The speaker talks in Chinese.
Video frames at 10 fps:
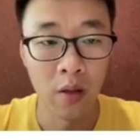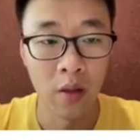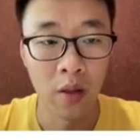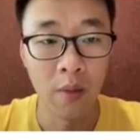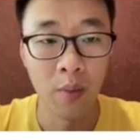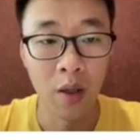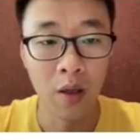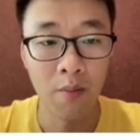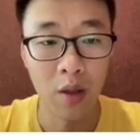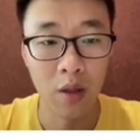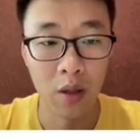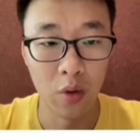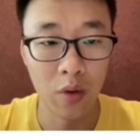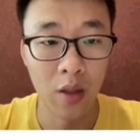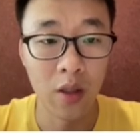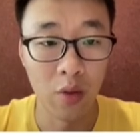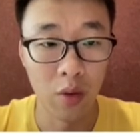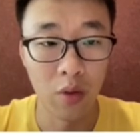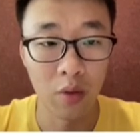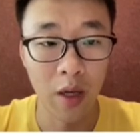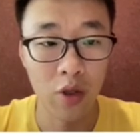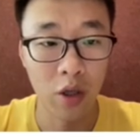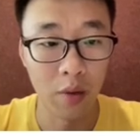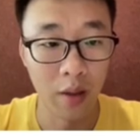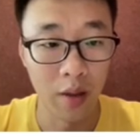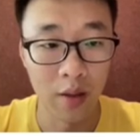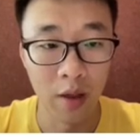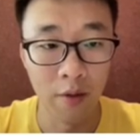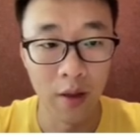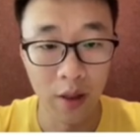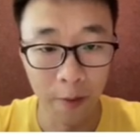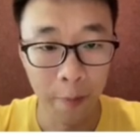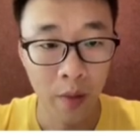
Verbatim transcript: 一个比较根本的程度上解决了动态 shape 的一些问题。